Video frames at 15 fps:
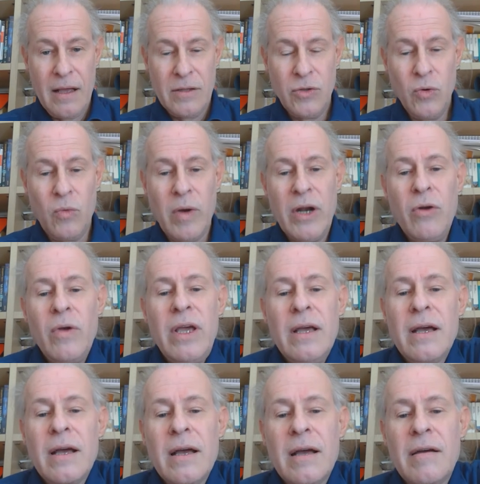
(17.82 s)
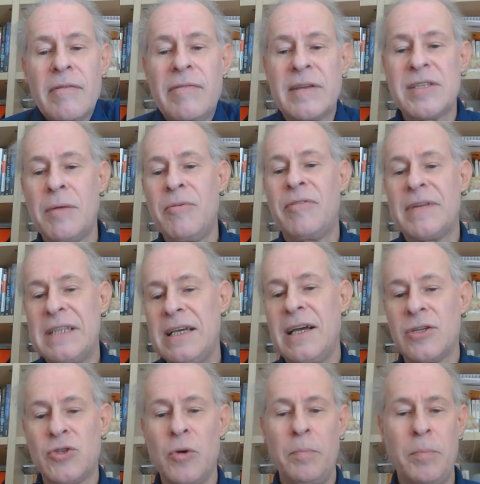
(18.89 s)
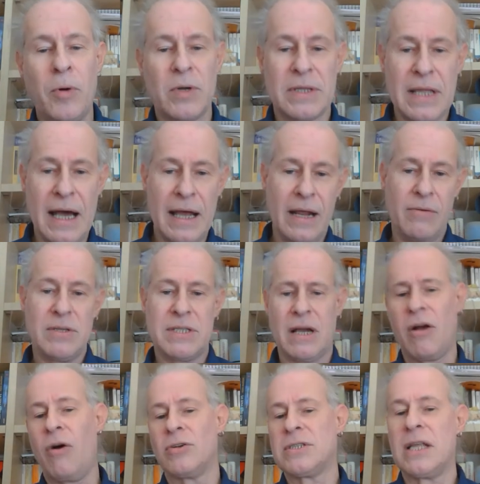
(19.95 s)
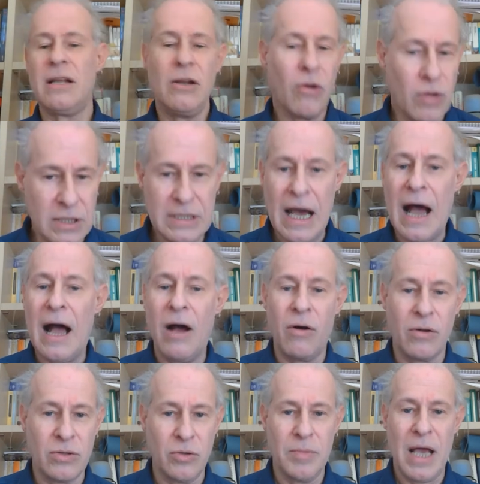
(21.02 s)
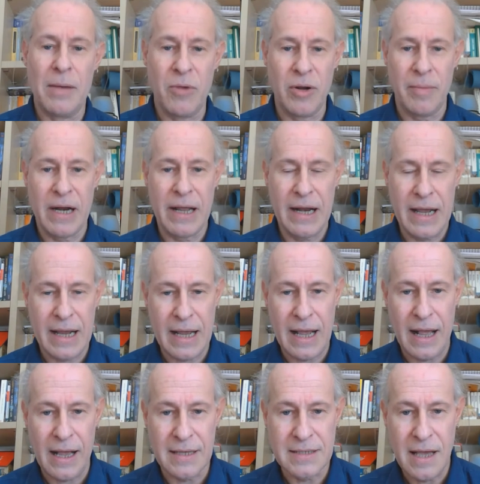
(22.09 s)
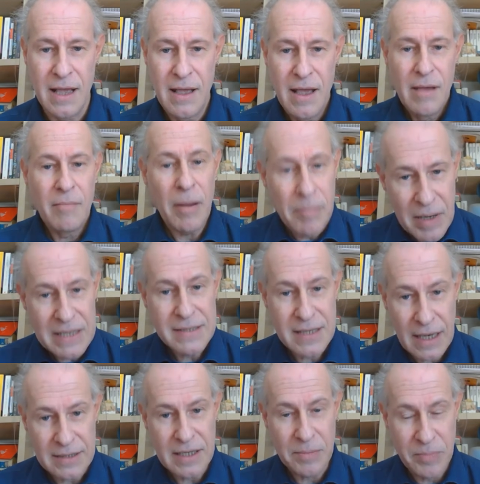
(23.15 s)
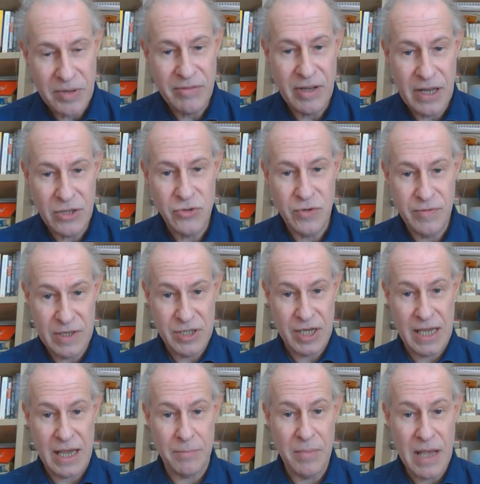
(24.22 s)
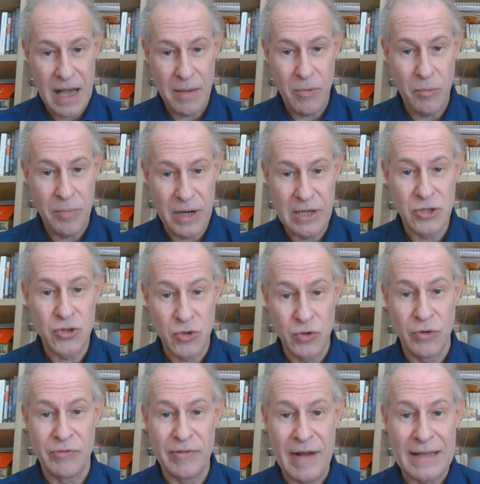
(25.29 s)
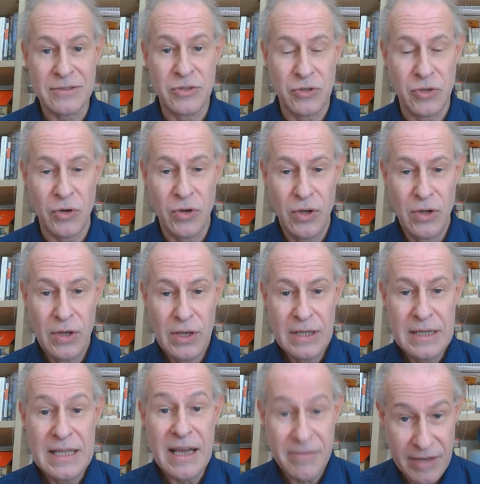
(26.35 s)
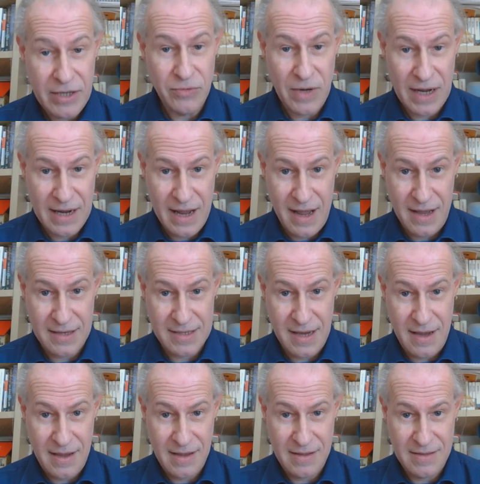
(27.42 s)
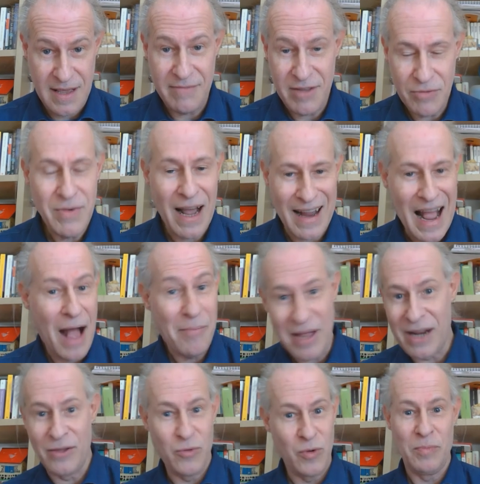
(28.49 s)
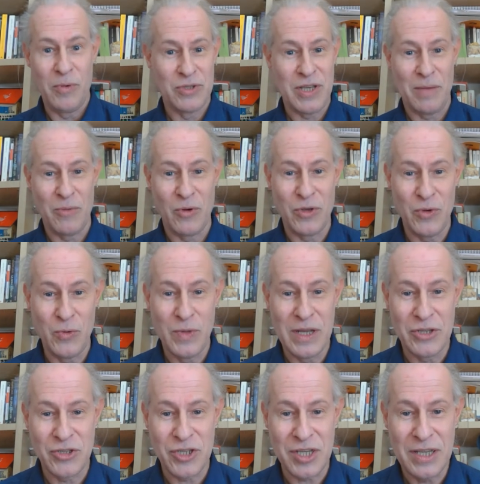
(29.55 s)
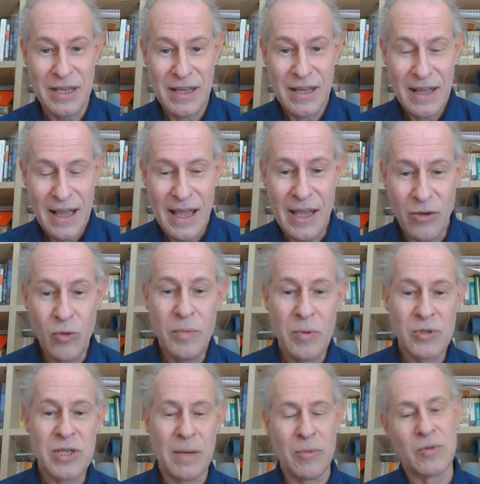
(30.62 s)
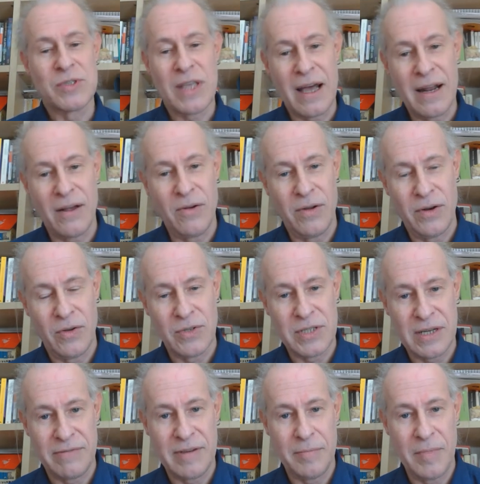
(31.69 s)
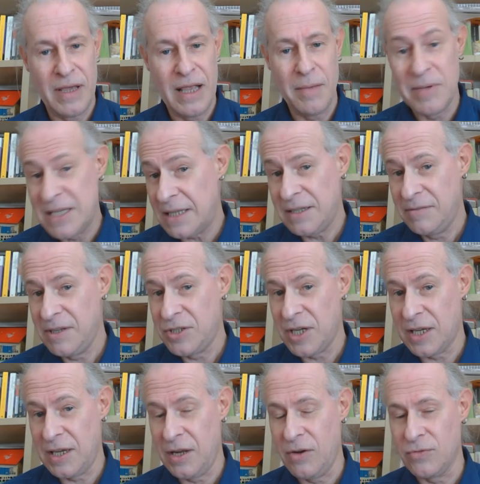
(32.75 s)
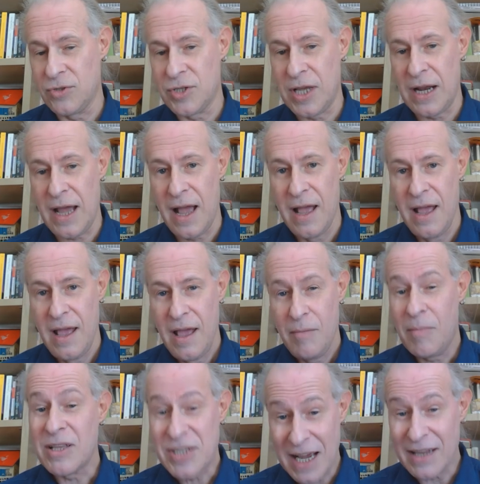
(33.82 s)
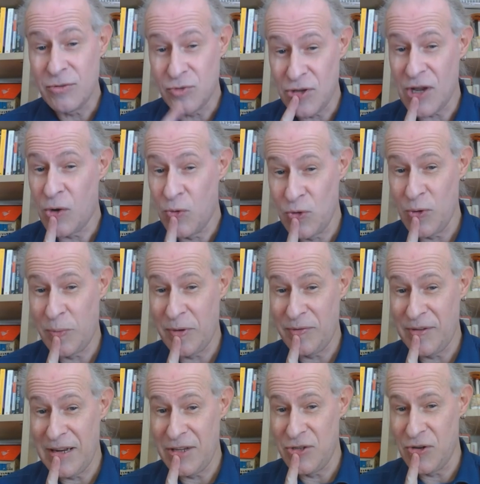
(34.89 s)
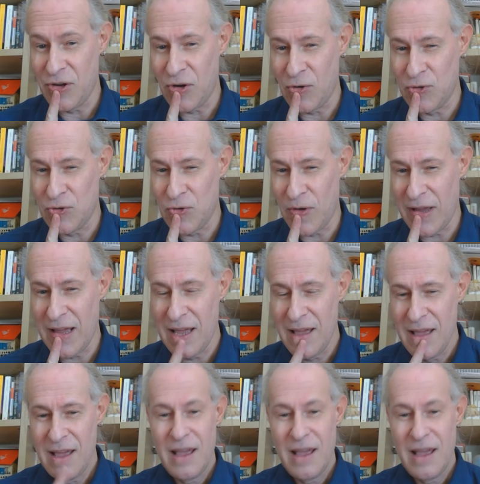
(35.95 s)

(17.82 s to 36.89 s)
Dunque, noi eh, eh, facciamo fatica a sopportare questa cosa del lockdown, dobbiamo rimanere a casa, ma pensate al privilegio invece che abbiamo per il solo fatto di avere una casa, di avere una camera in cui possiamo chiuderci e in cui possiamo stare con la nostra famiglia. Pensate invece a chi non ce l'ha. Ma c'è anche un secondo privilegio grosso, eh?